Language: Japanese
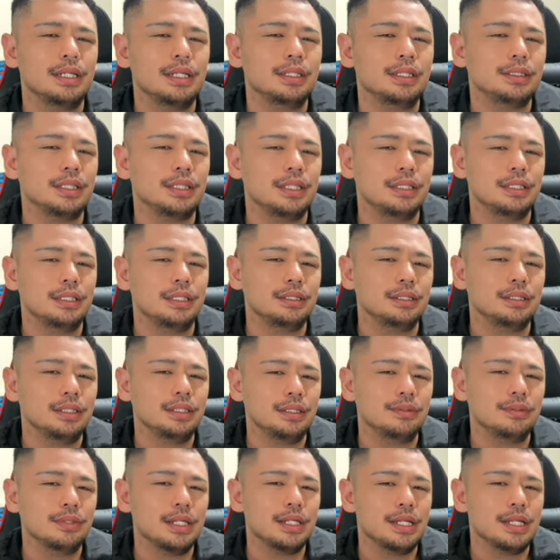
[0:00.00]
ななちゃん
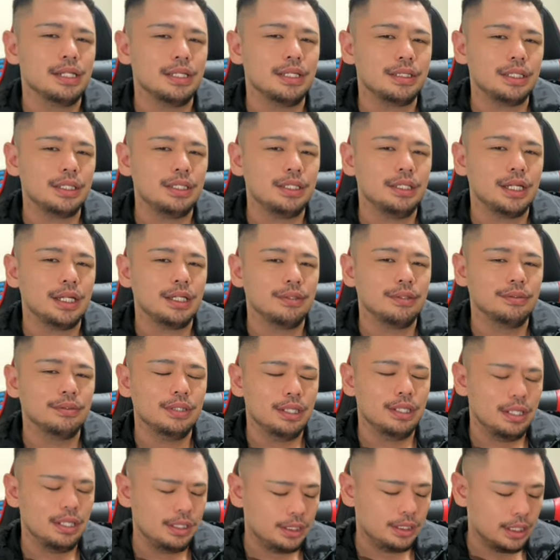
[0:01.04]
に俺優しいんだけ
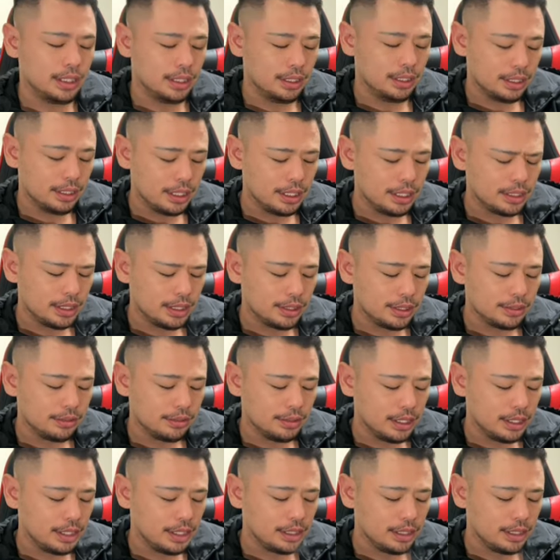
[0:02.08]
ど、ななちゃんが優
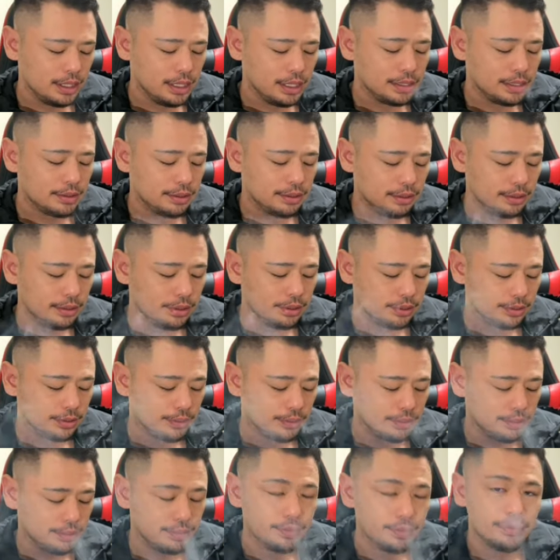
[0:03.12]
しくない気がする。
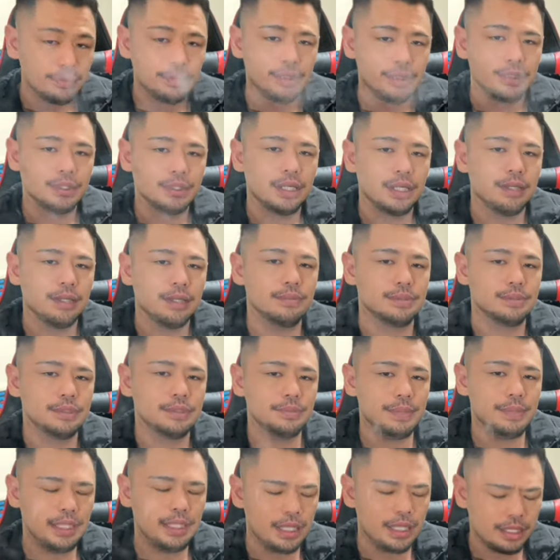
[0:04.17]
結
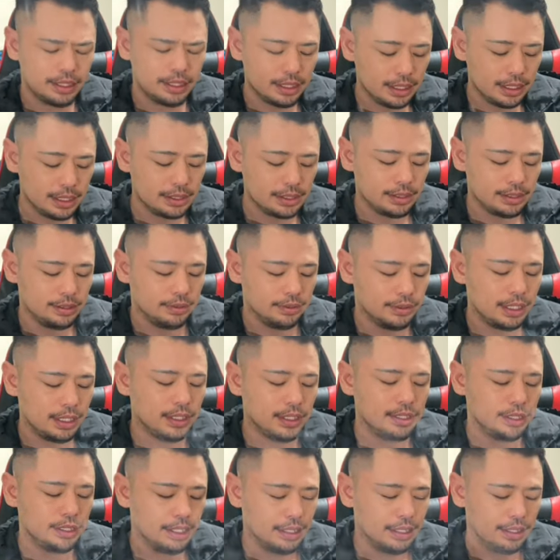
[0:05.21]
構冷たい気がする
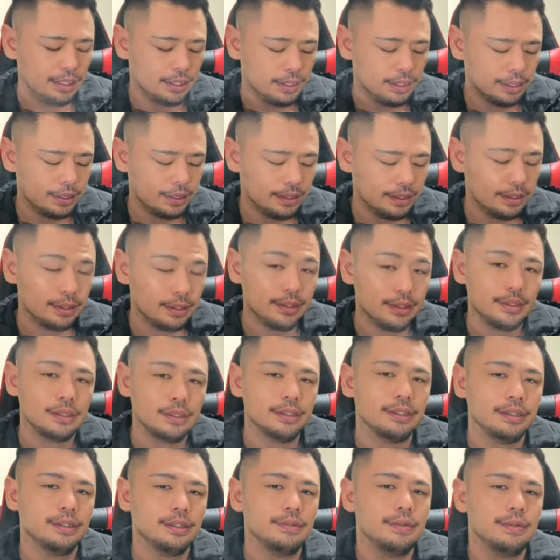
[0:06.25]
俺にね。
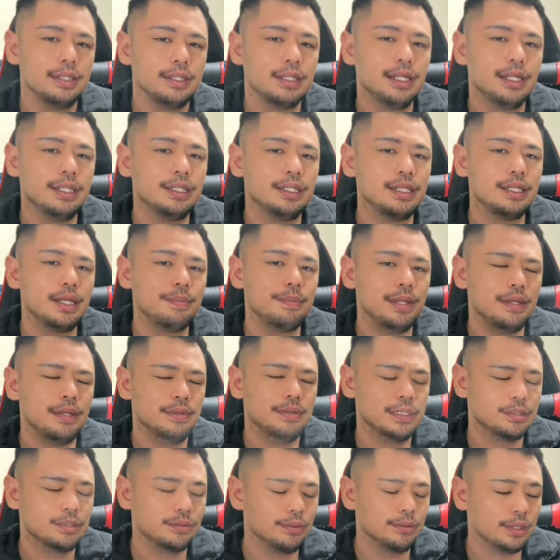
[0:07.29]
若い
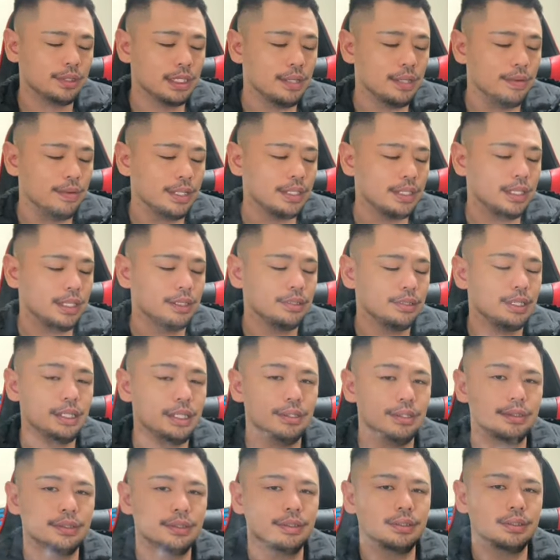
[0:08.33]
イケメンはすごい可愛がる
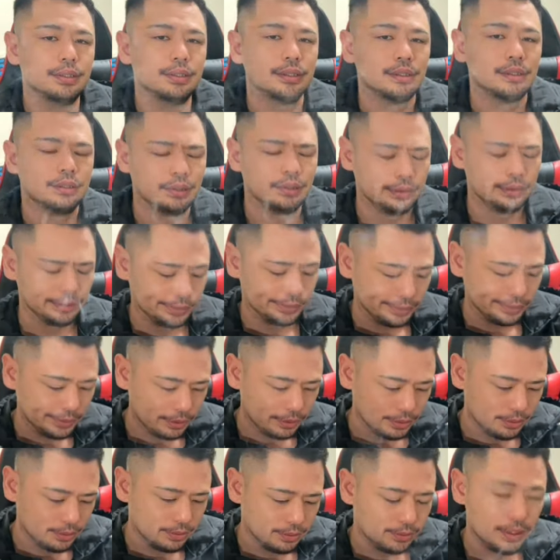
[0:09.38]
けど
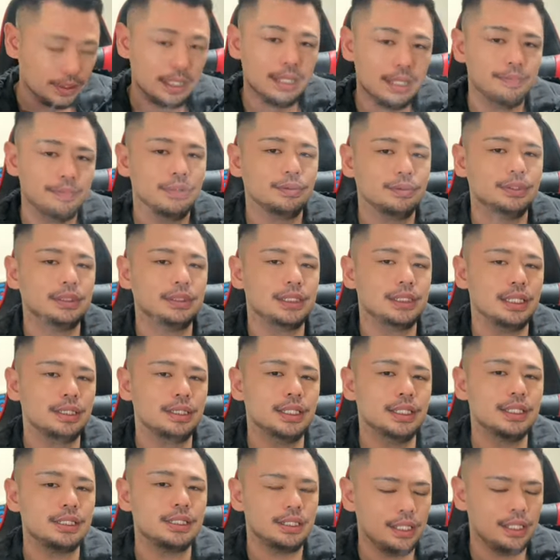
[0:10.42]
俺はやっぱおじ
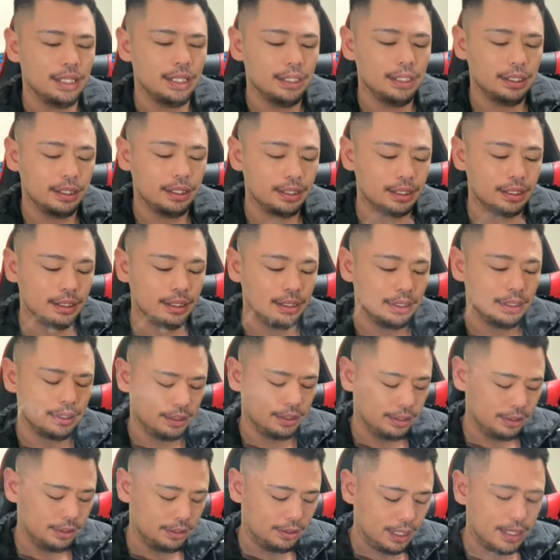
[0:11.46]
さんだしね、
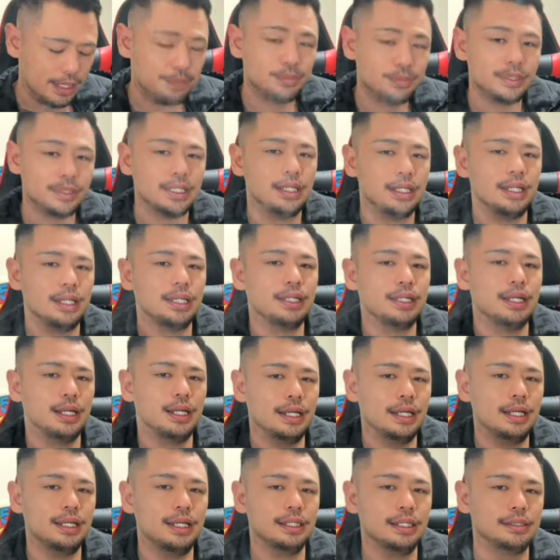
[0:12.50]
タイプじゃない
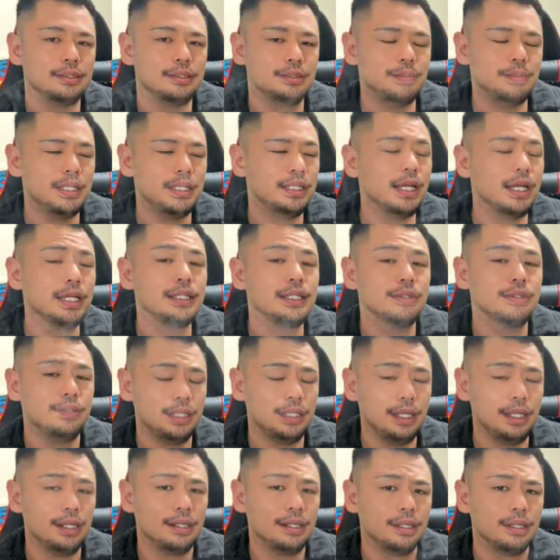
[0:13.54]
から冷たい
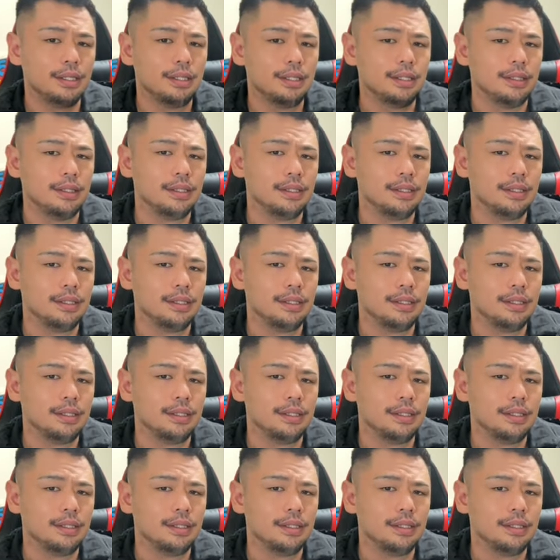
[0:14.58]
よね。